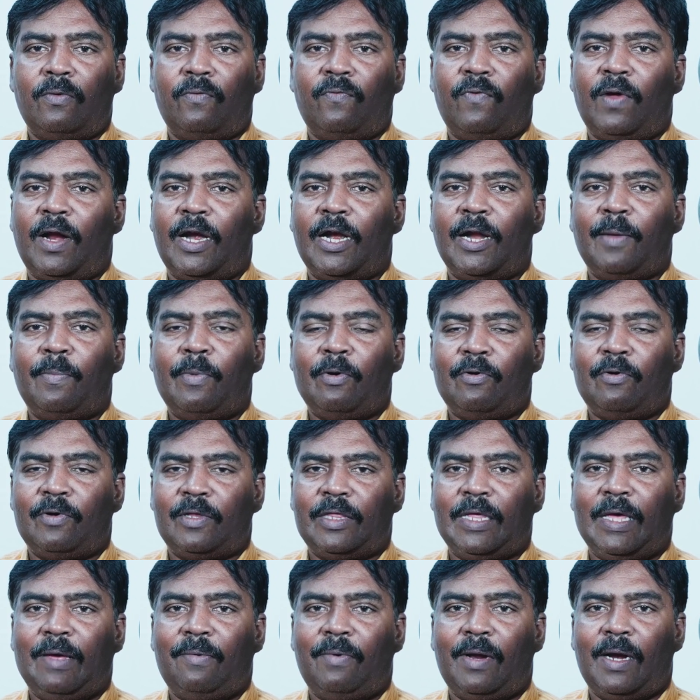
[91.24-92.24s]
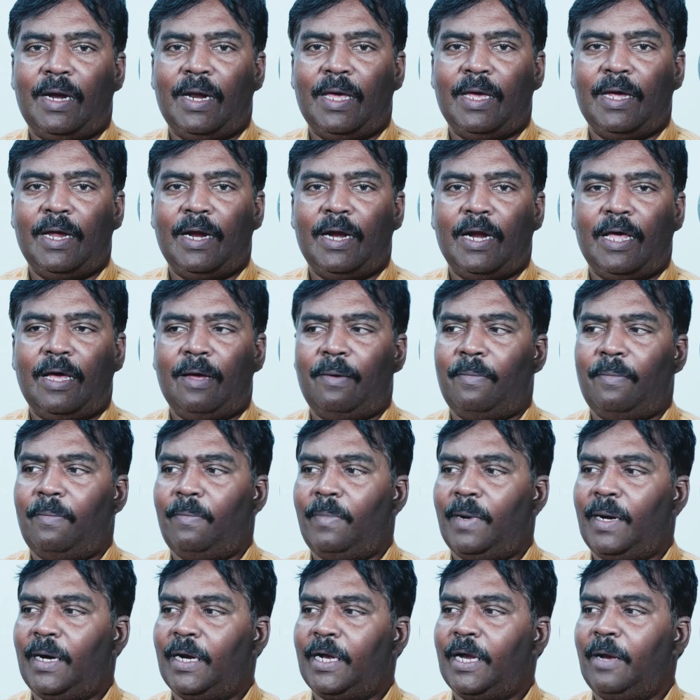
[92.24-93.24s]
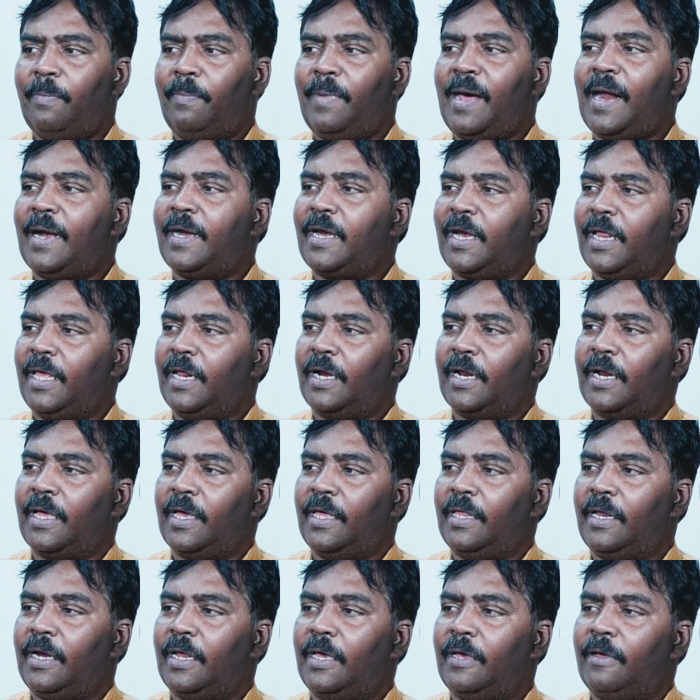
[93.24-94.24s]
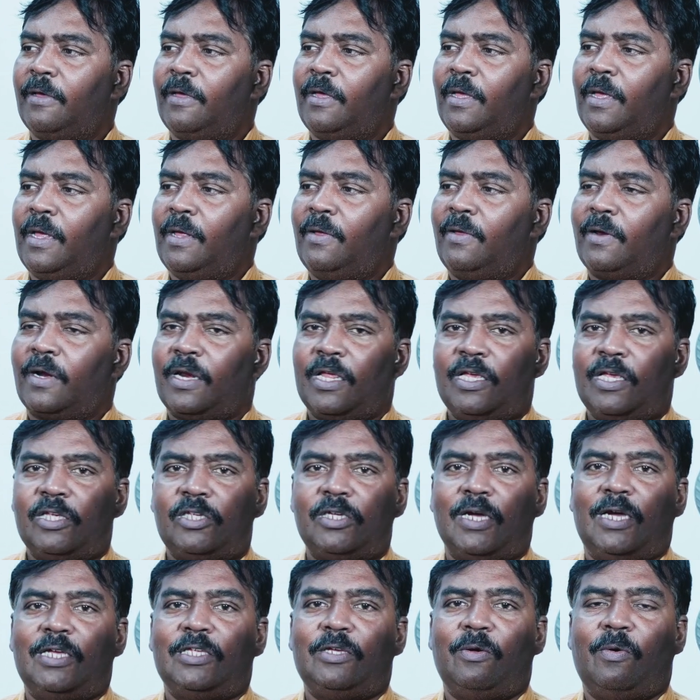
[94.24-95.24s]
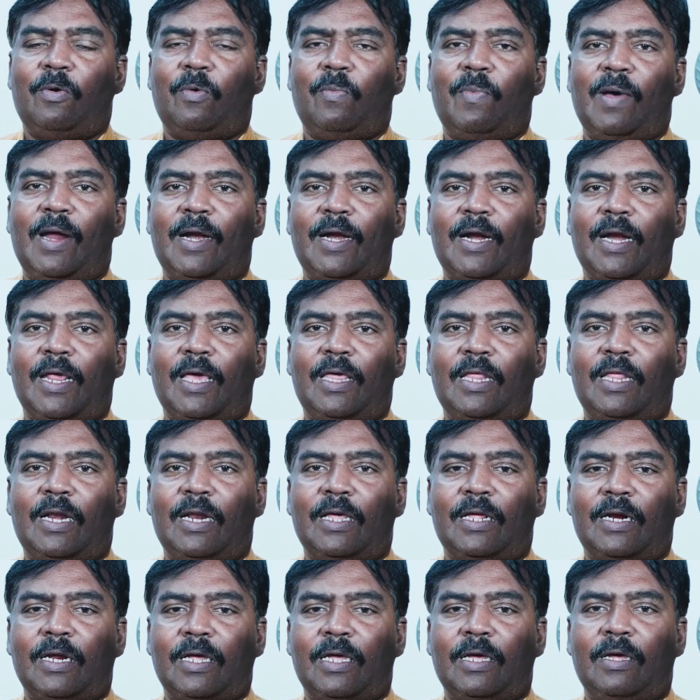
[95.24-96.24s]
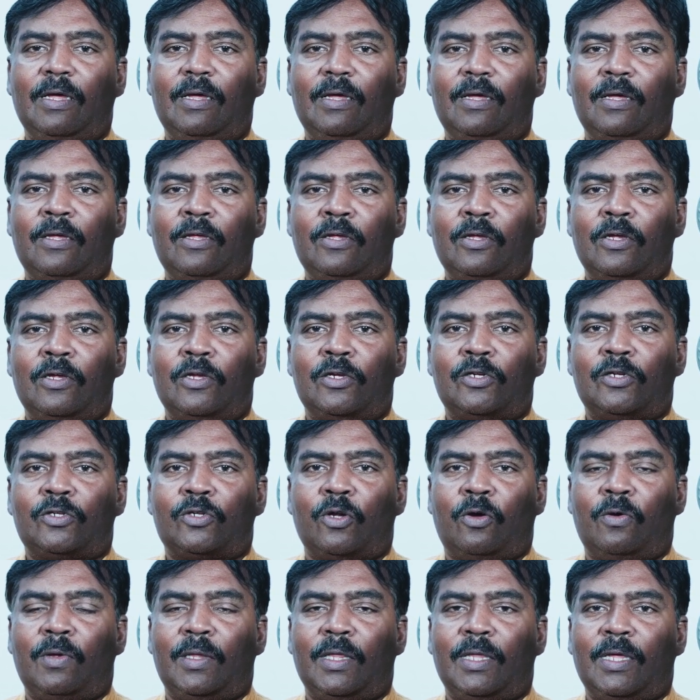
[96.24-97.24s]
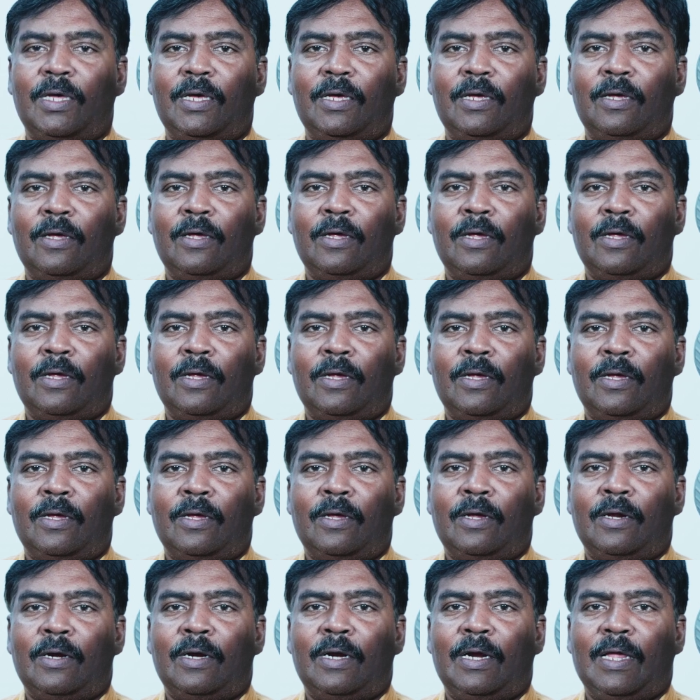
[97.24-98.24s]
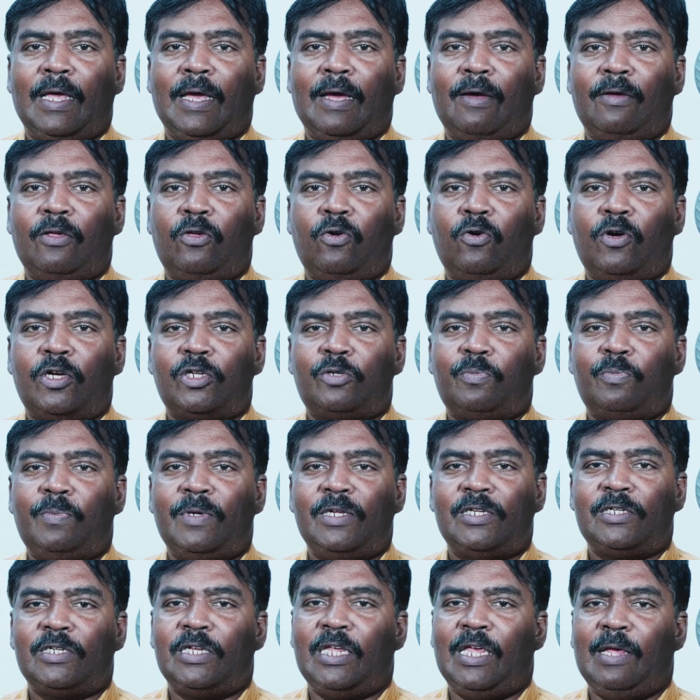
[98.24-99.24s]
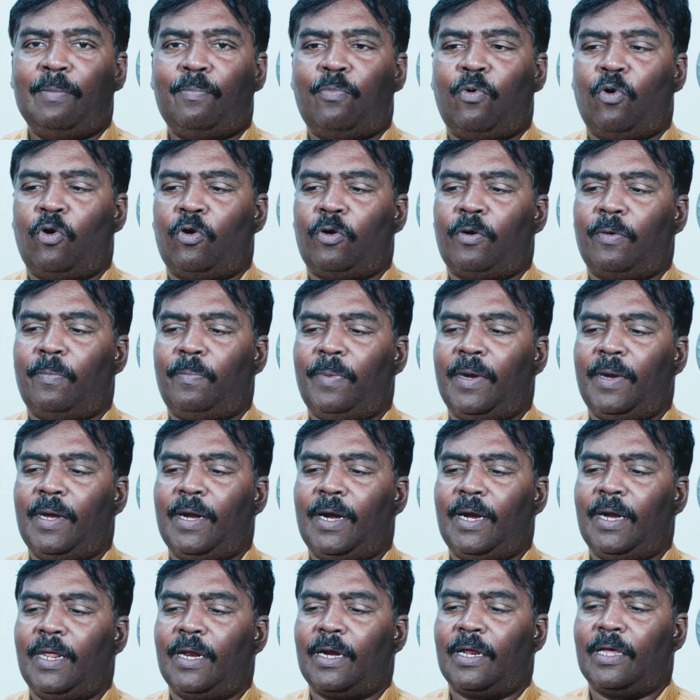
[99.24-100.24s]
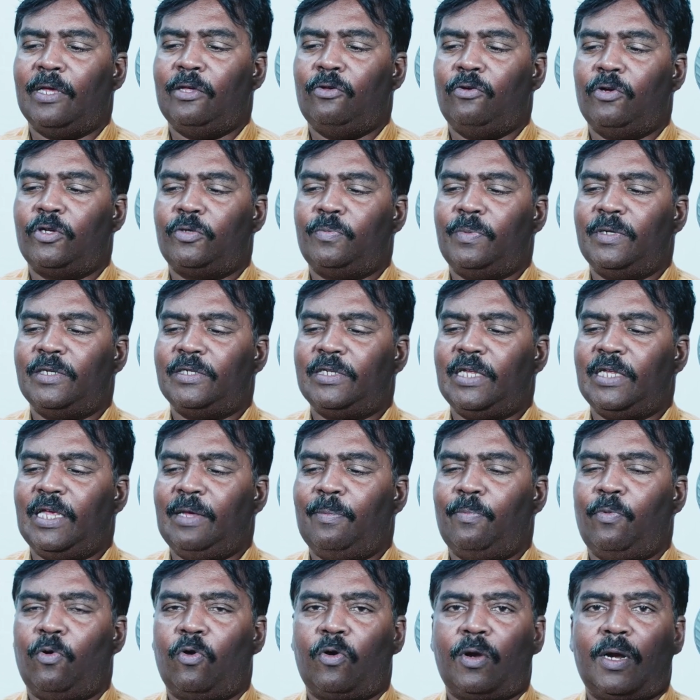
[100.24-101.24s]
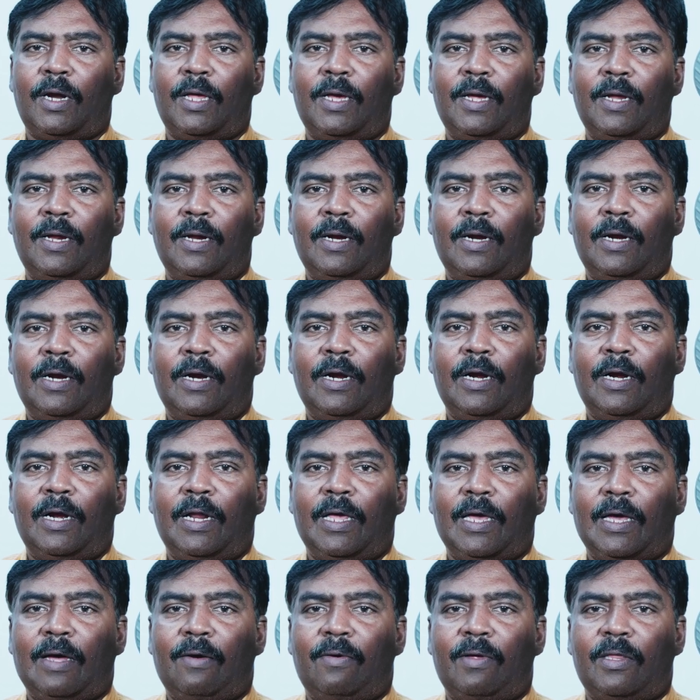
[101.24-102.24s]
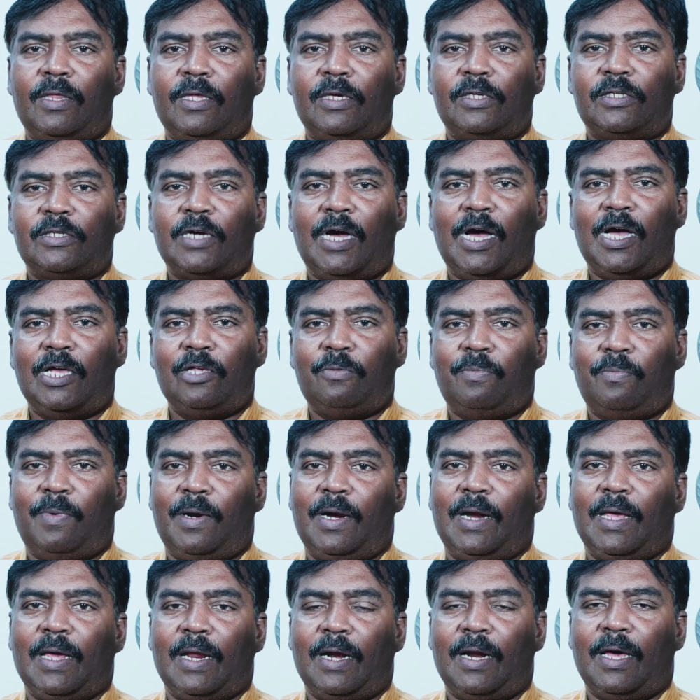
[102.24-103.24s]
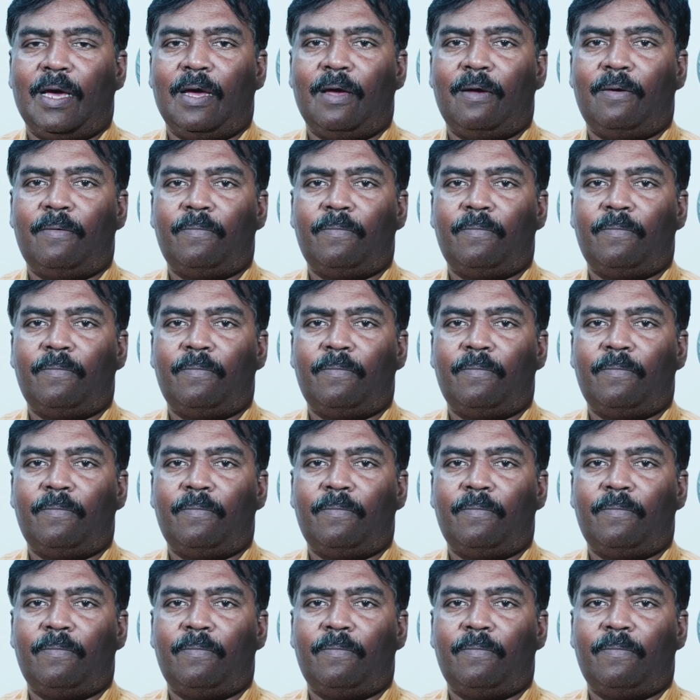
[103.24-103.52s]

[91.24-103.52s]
ஃபேண்ட பவர் தேவையில்லை ஏன்னா பில்டின் பேட்ரி இருக்குது அதில் ரீசார்ஜபிள் பேட்ரி அதில் இருக்குது ஸோ வந்து நீங்கள் யூஎஸ்பி சி போர்ட் பின்னாடி இருக்க யூஎஸ்பி சி போர்ட்டில் நீங்கள் வந்து சார்ஜ் பண்ணிங்கன்னா